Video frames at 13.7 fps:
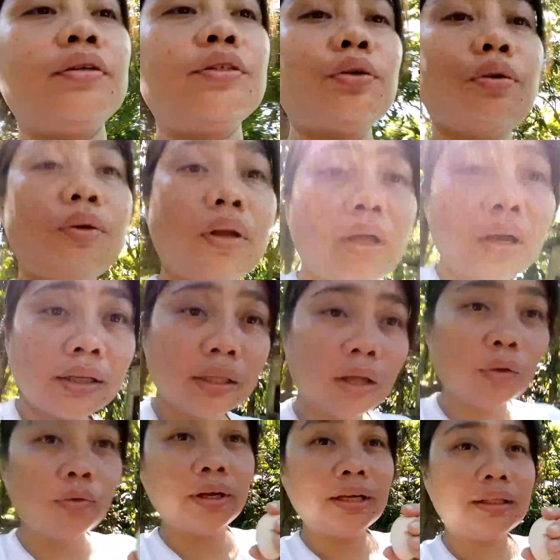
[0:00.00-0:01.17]
So, nakakita ko
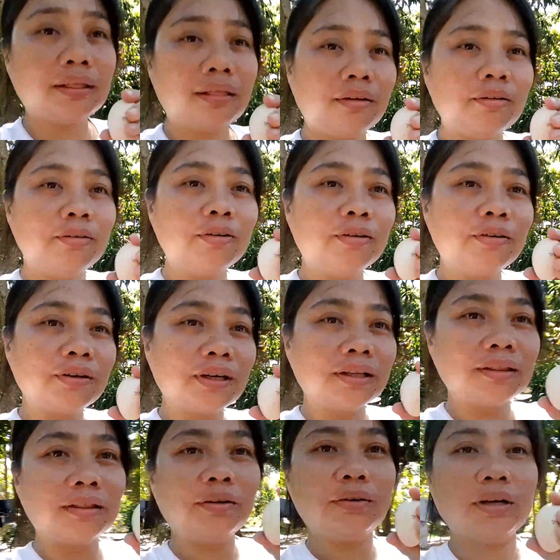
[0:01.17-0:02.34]
itlog,
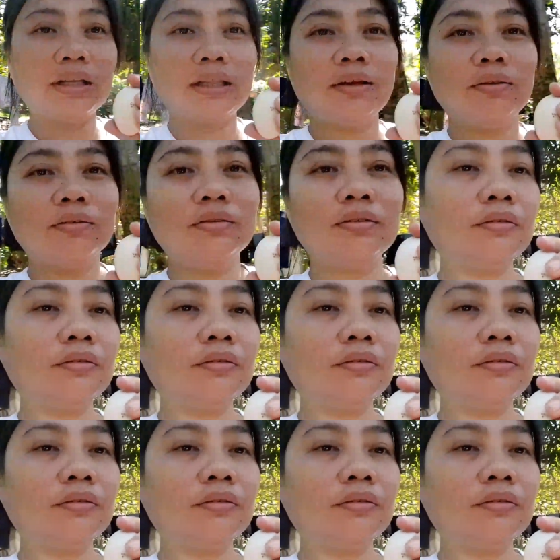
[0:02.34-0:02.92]
itlog, itlog.